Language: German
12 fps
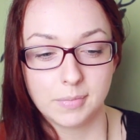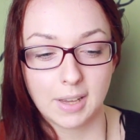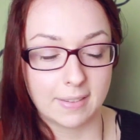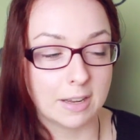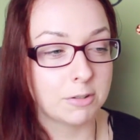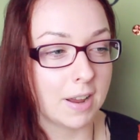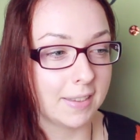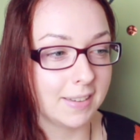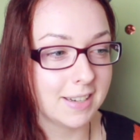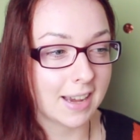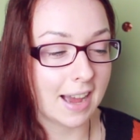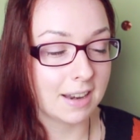Cassandra ist
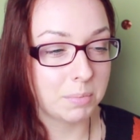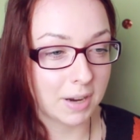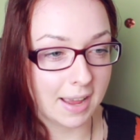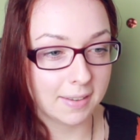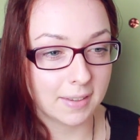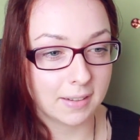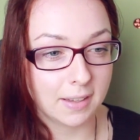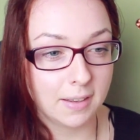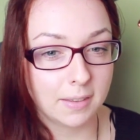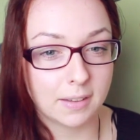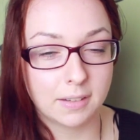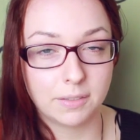nicht gerade begeistert,
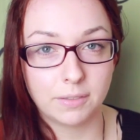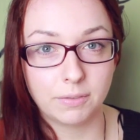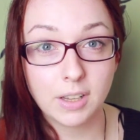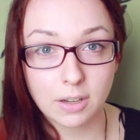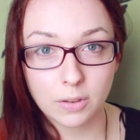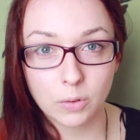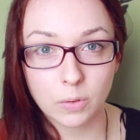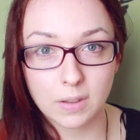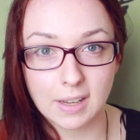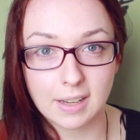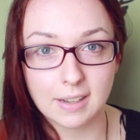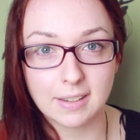Ethan
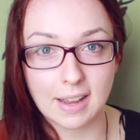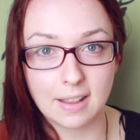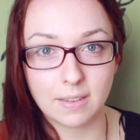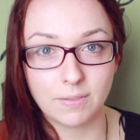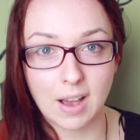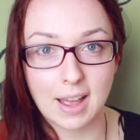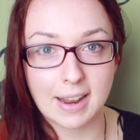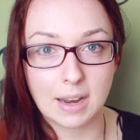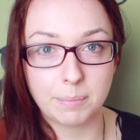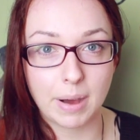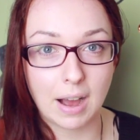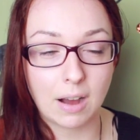wiederzusehen, denn sie waren
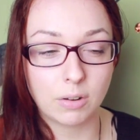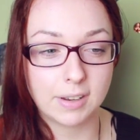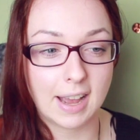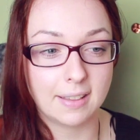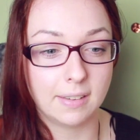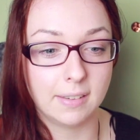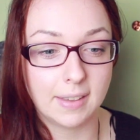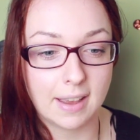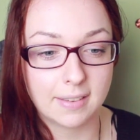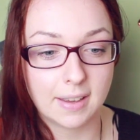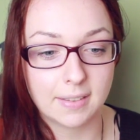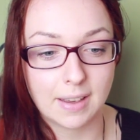ein Paar und er hat sie
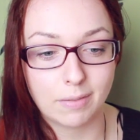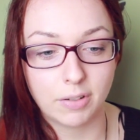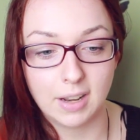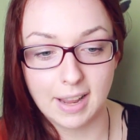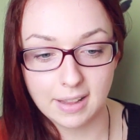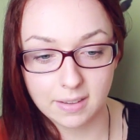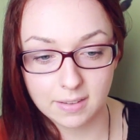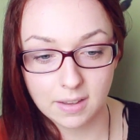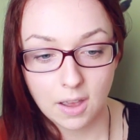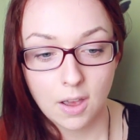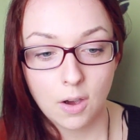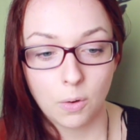sehr, sehr, sehr
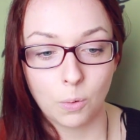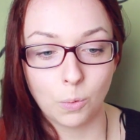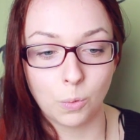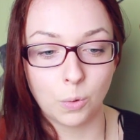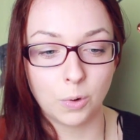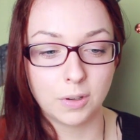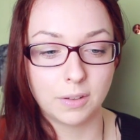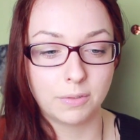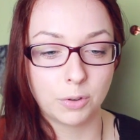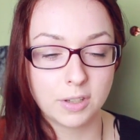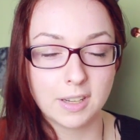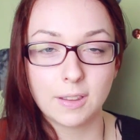verletzt
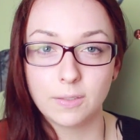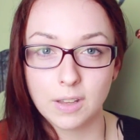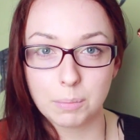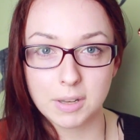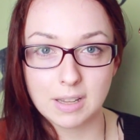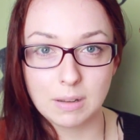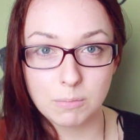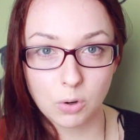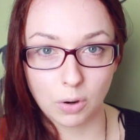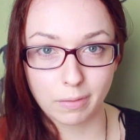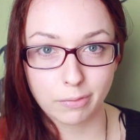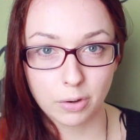und wird jetzt wieder mit ihm
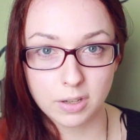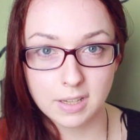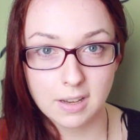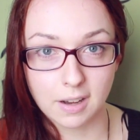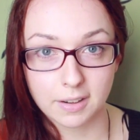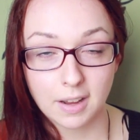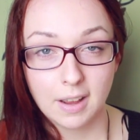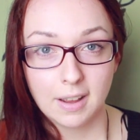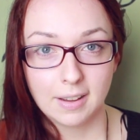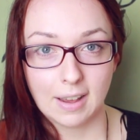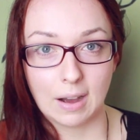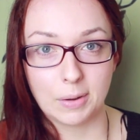konfrontiert.
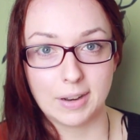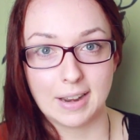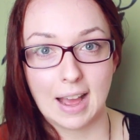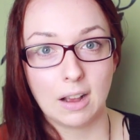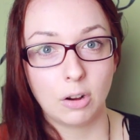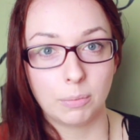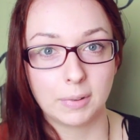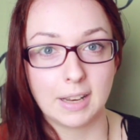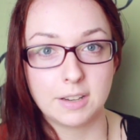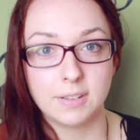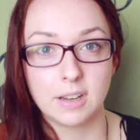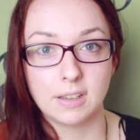Ja, und danach kommt
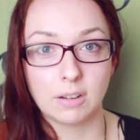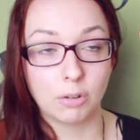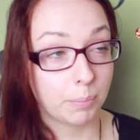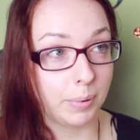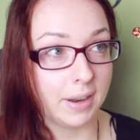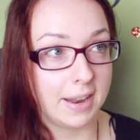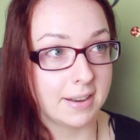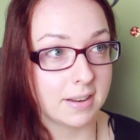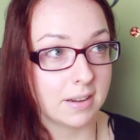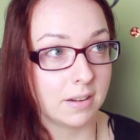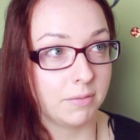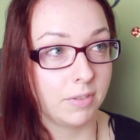gleich wieder die
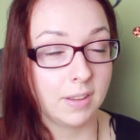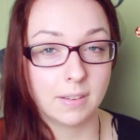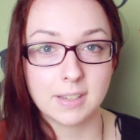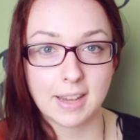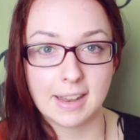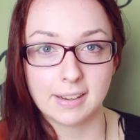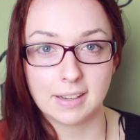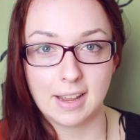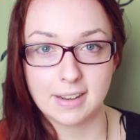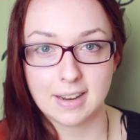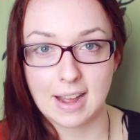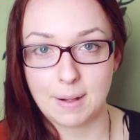Rückblende, wie sie sich
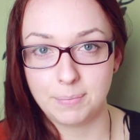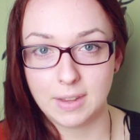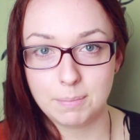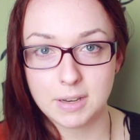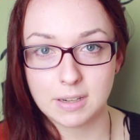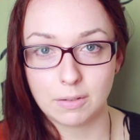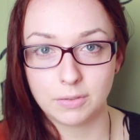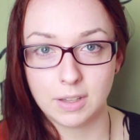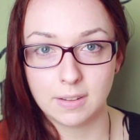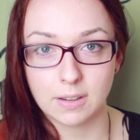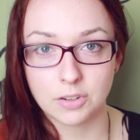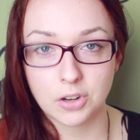kennengelernt haben, nämlich auf
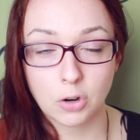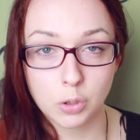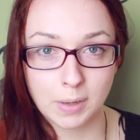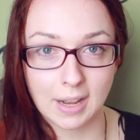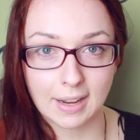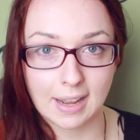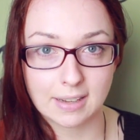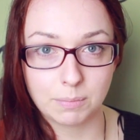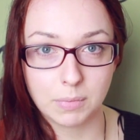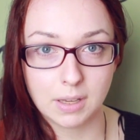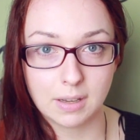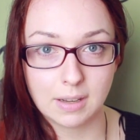dieser
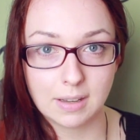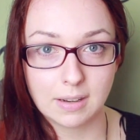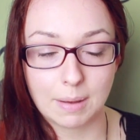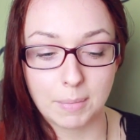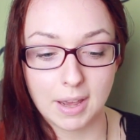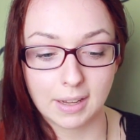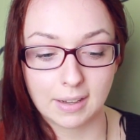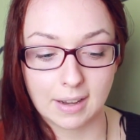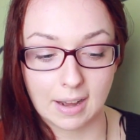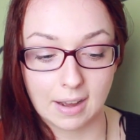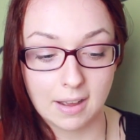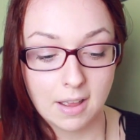Schauspielakademie in
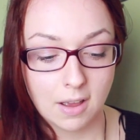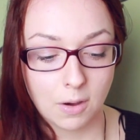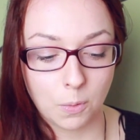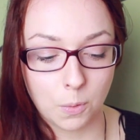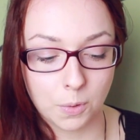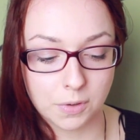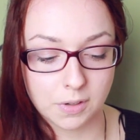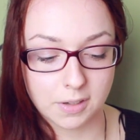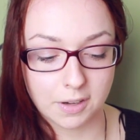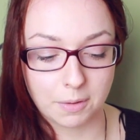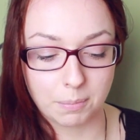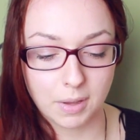Amerika.
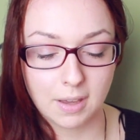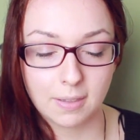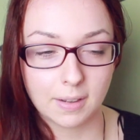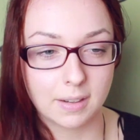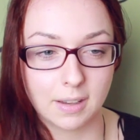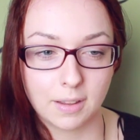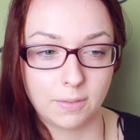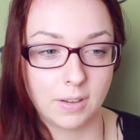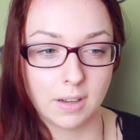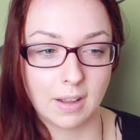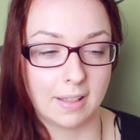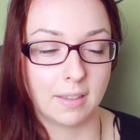Und ähm, Ethan ist
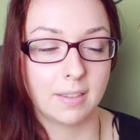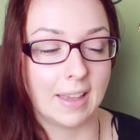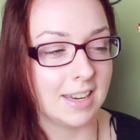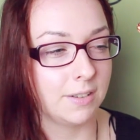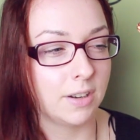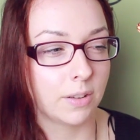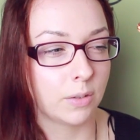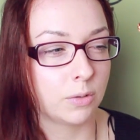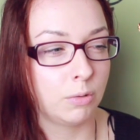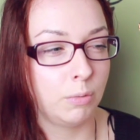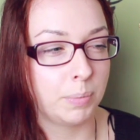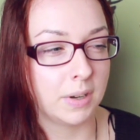wieder, also es ist eigentlich wieder so
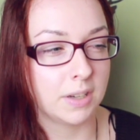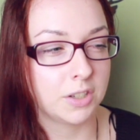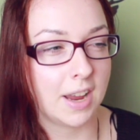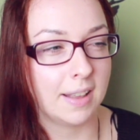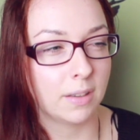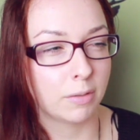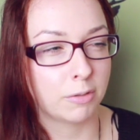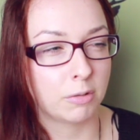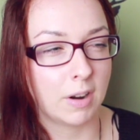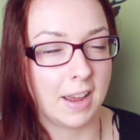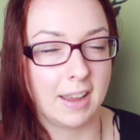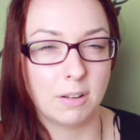typisch Shades of
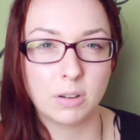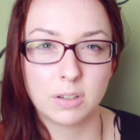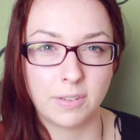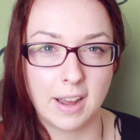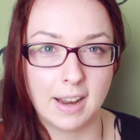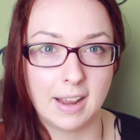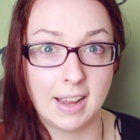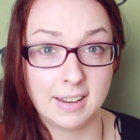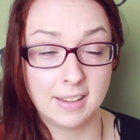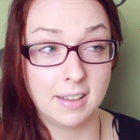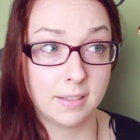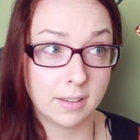Grey und
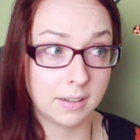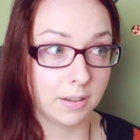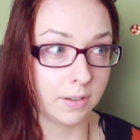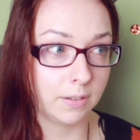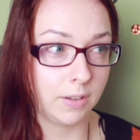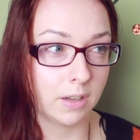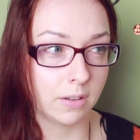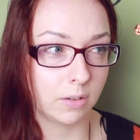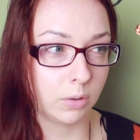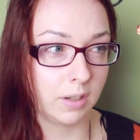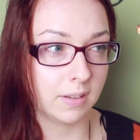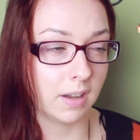Twilight. Ethan ist wieder
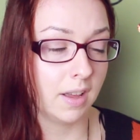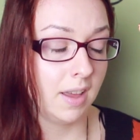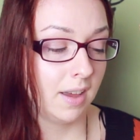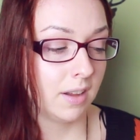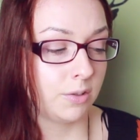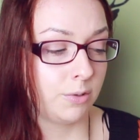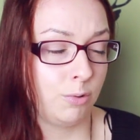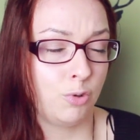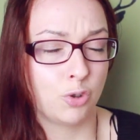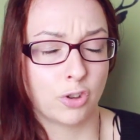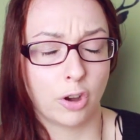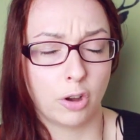so dieser
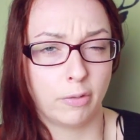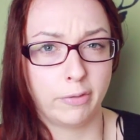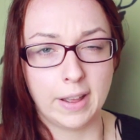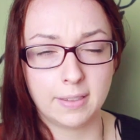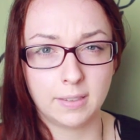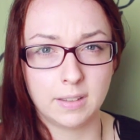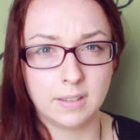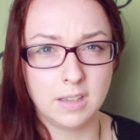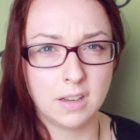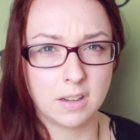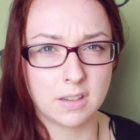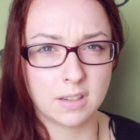düstere,
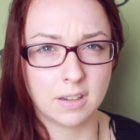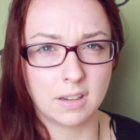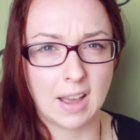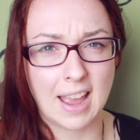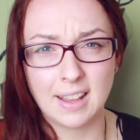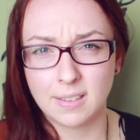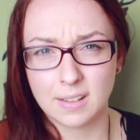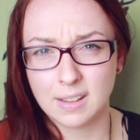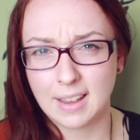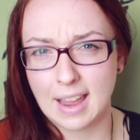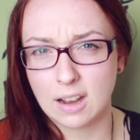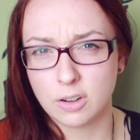faszinierende
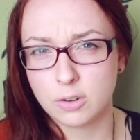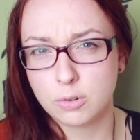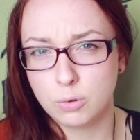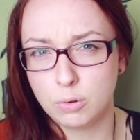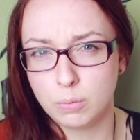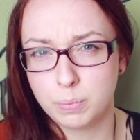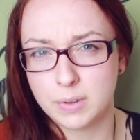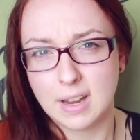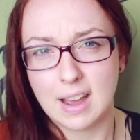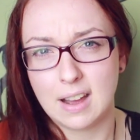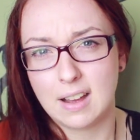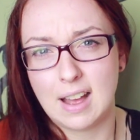Einzelgänger-Typ,
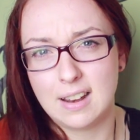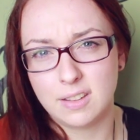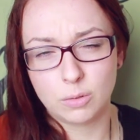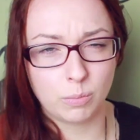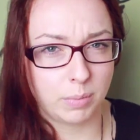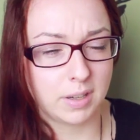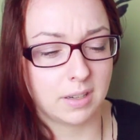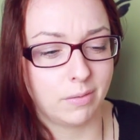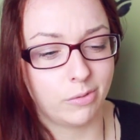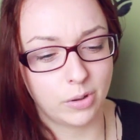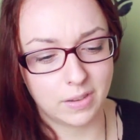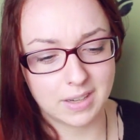der alles so ein
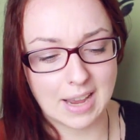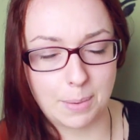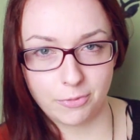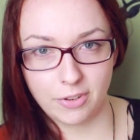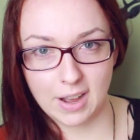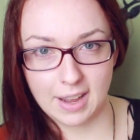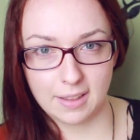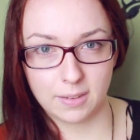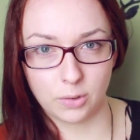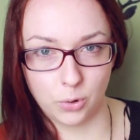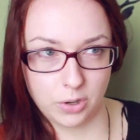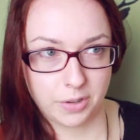bisschen von sich
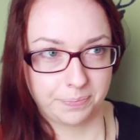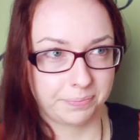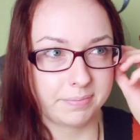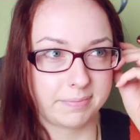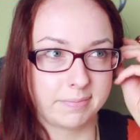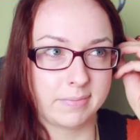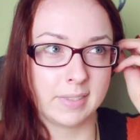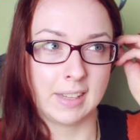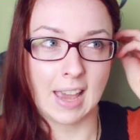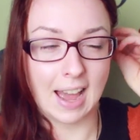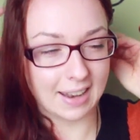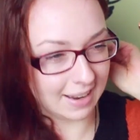abweist und ja,